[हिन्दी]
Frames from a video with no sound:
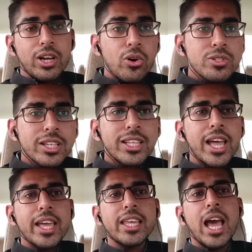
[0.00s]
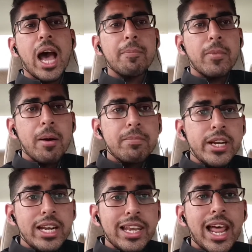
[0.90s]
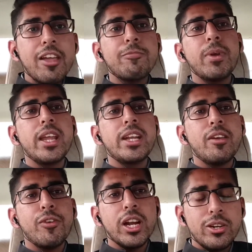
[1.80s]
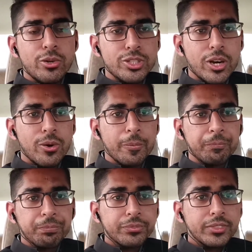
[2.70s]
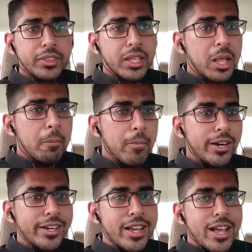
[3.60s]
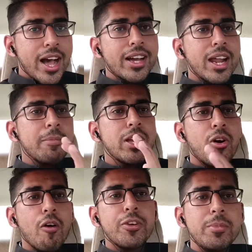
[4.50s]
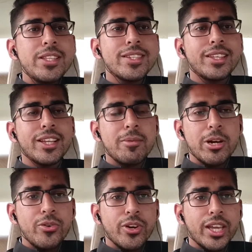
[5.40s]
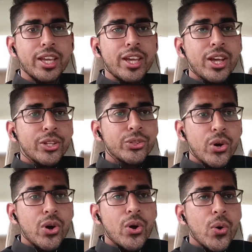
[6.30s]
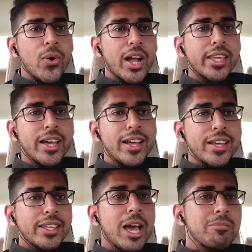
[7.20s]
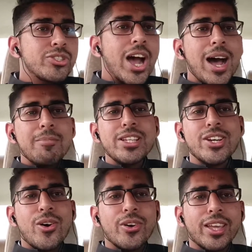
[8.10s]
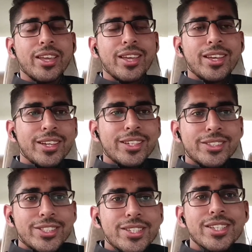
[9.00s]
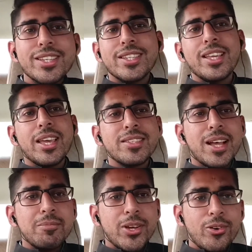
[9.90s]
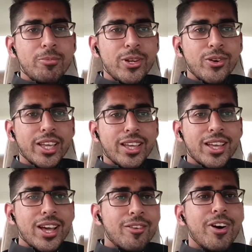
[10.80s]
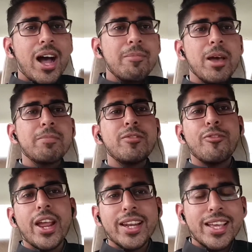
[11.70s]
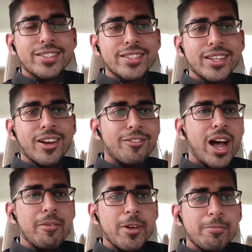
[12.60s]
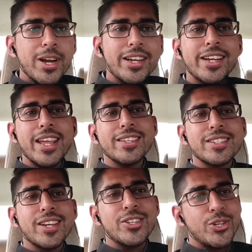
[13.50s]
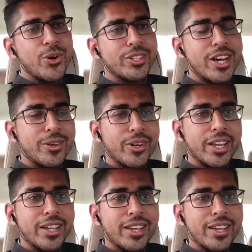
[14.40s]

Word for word: हो सकता है कि आप अपने लाइफ पे ही डिफ़िकल्ट हो जाओ बट अगर आप एक कॉफ़ी बीन्स की तरह बनोगे तो होगा क्या कि आप जहाँ भी जाओगे जिस किसी के साथ भी घुल मिलोगे वहाँ पे अपनी फ्रेगनेंस वहाँ पे अपना टेस्ट छोड़ दोगे